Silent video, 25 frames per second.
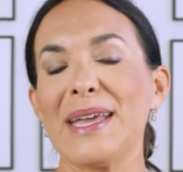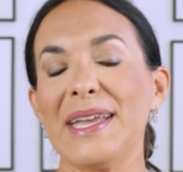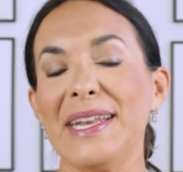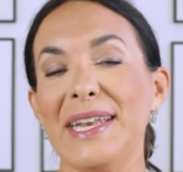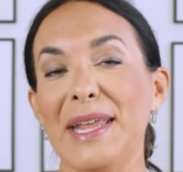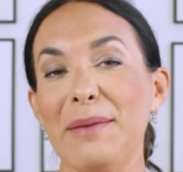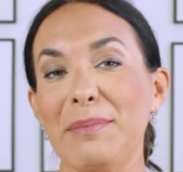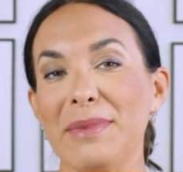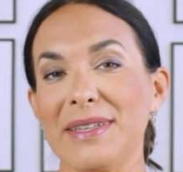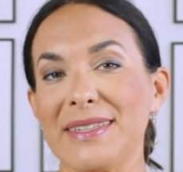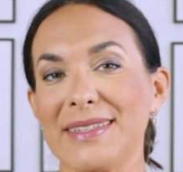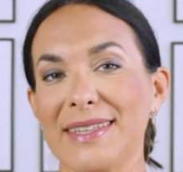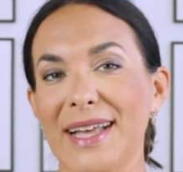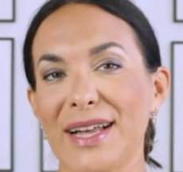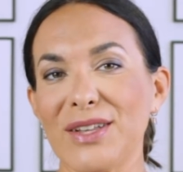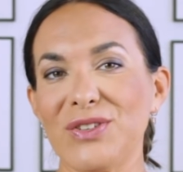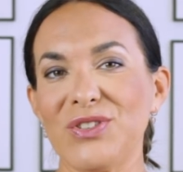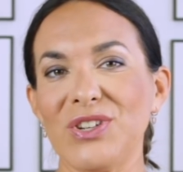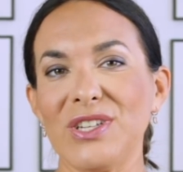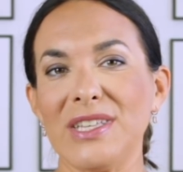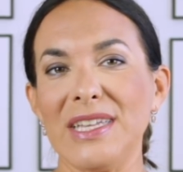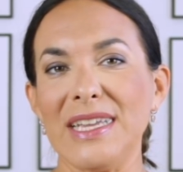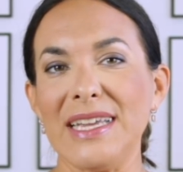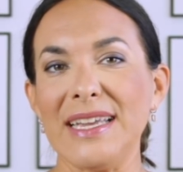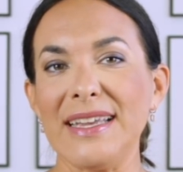nei
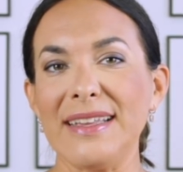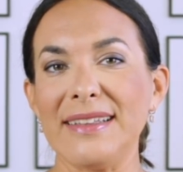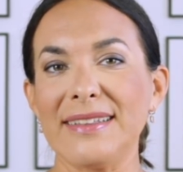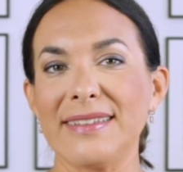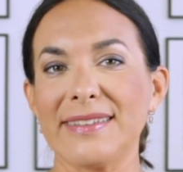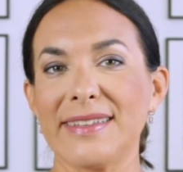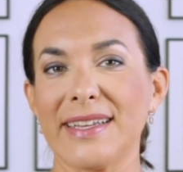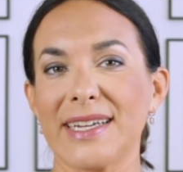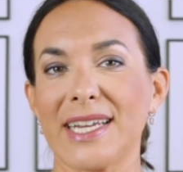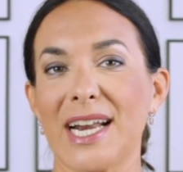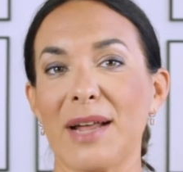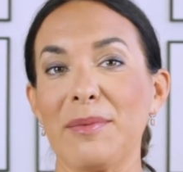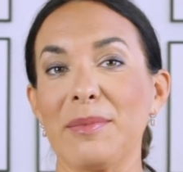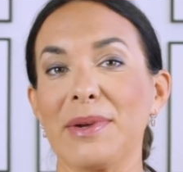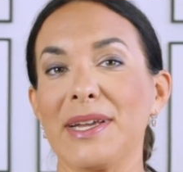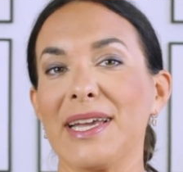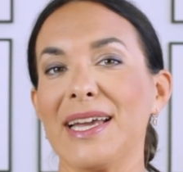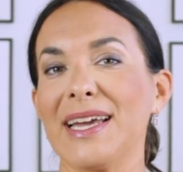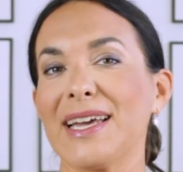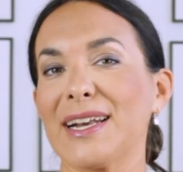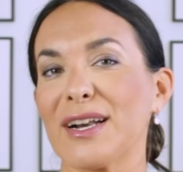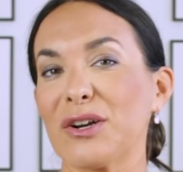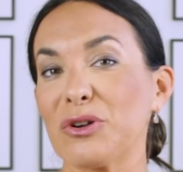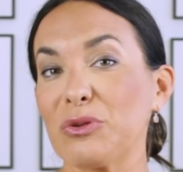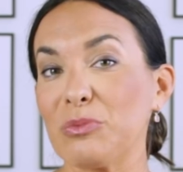messaggi di Instagram
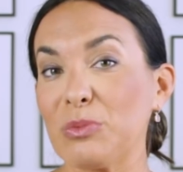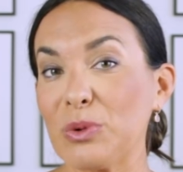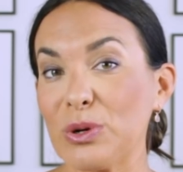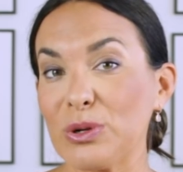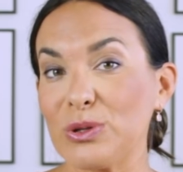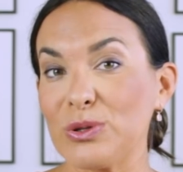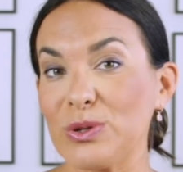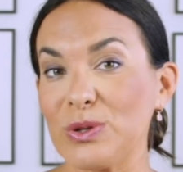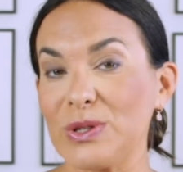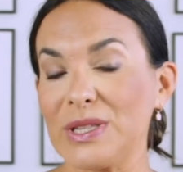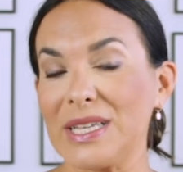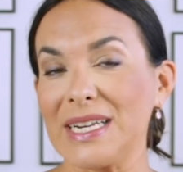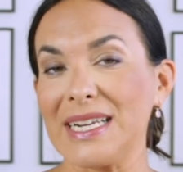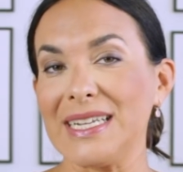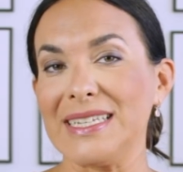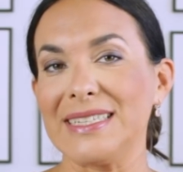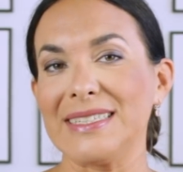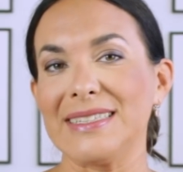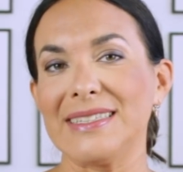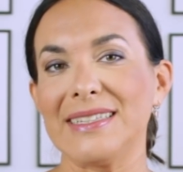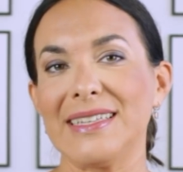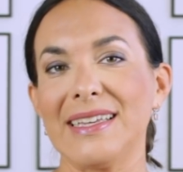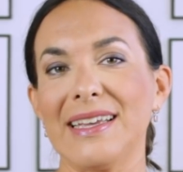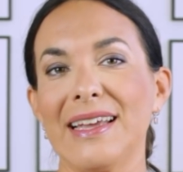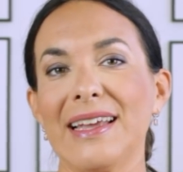che erano molto
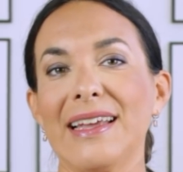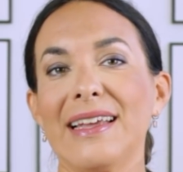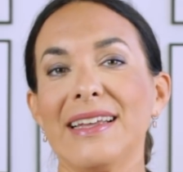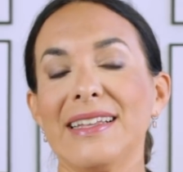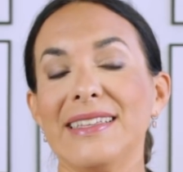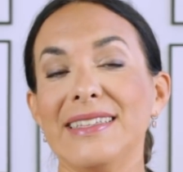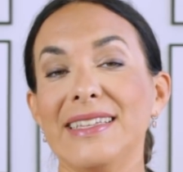tristi